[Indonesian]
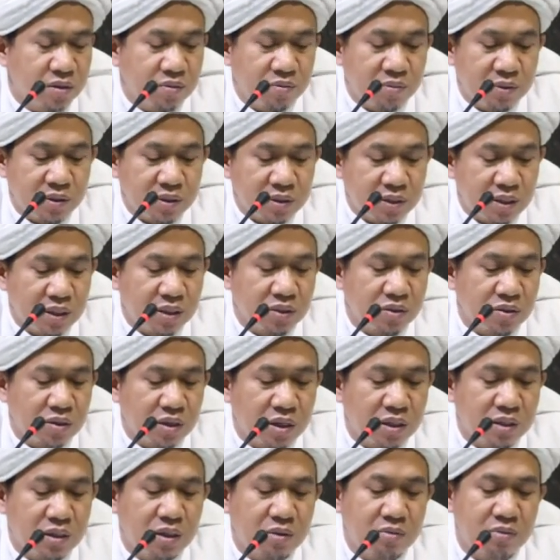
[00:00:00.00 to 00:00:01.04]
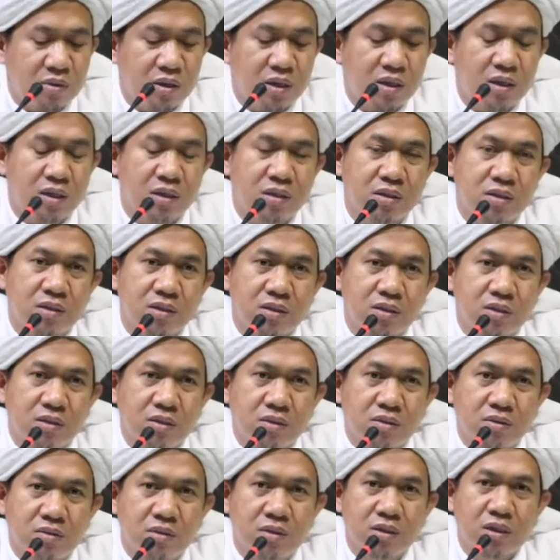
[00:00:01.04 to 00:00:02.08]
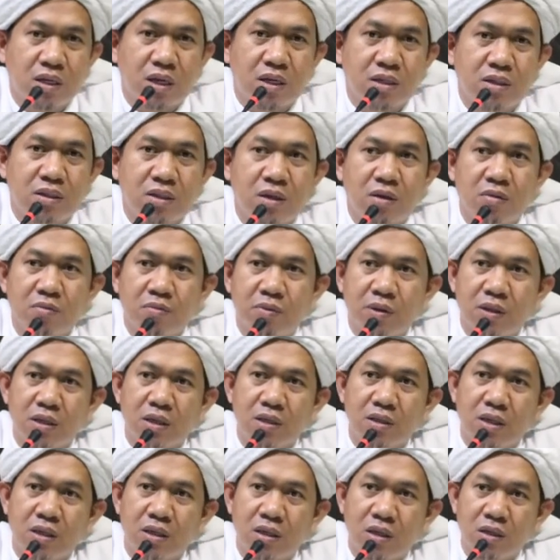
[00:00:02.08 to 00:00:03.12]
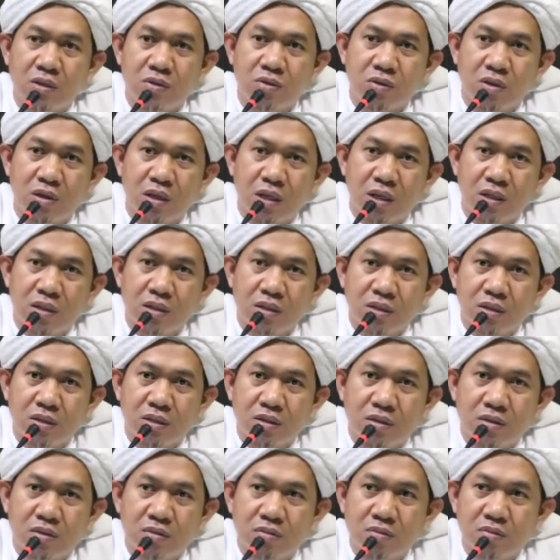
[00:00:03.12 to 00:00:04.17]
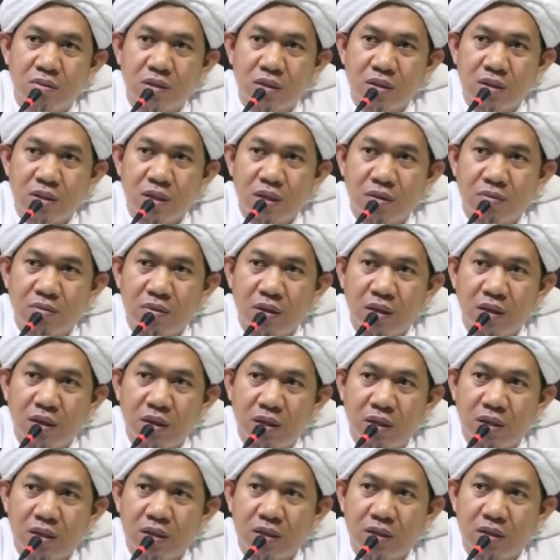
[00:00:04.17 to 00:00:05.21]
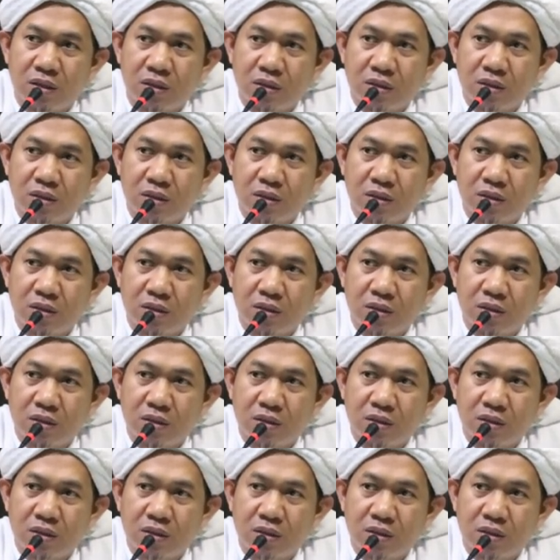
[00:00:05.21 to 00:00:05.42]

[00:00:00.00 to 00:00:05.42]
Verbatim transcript: Penting sholat jamaah. Jangan sampai kita nggak sholat berjamaah.